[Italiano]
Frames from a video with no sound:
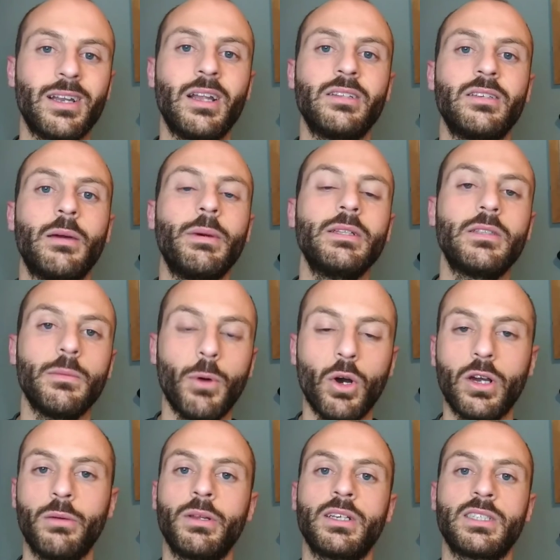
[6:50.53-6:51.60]
relativamente
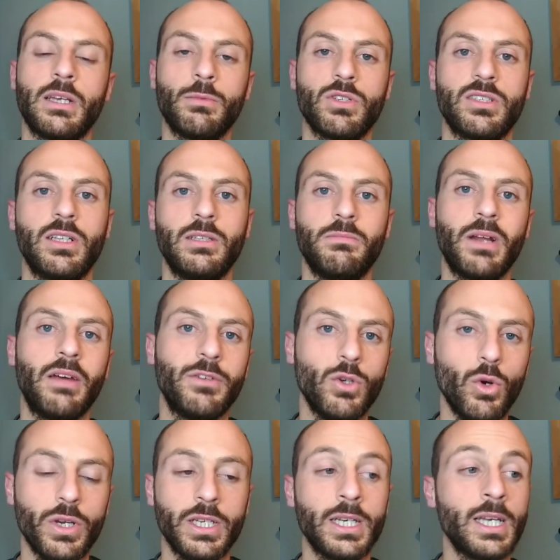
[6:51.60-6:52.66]
poche perché siamo stati bravi
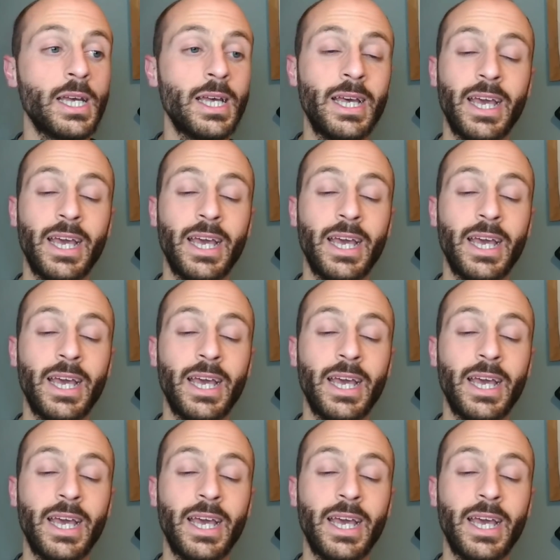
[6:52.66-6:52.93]
noi